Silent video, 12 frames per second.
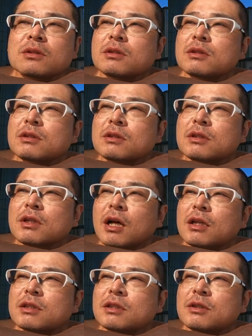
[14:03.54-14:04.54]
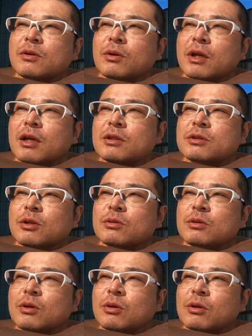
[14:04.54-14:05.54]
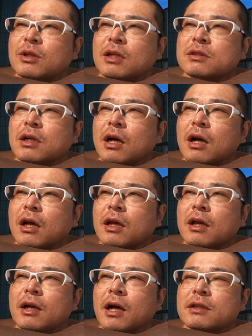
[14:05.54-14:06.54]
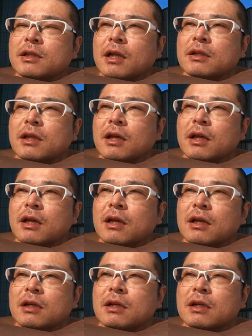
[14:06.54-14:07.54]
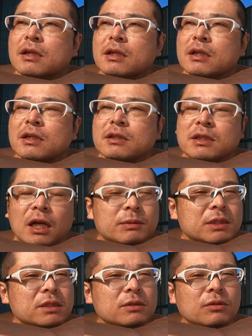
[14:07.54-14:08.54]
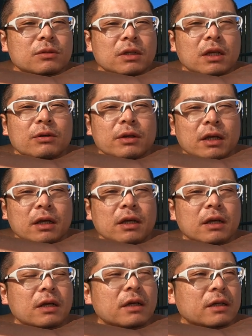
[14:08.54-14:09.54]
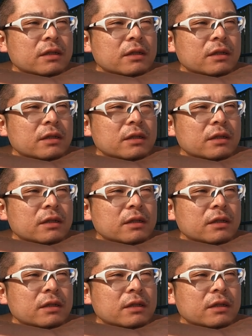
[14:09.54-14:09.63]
んないいロケーションのホテルが閉館なんて寂しいことだよね。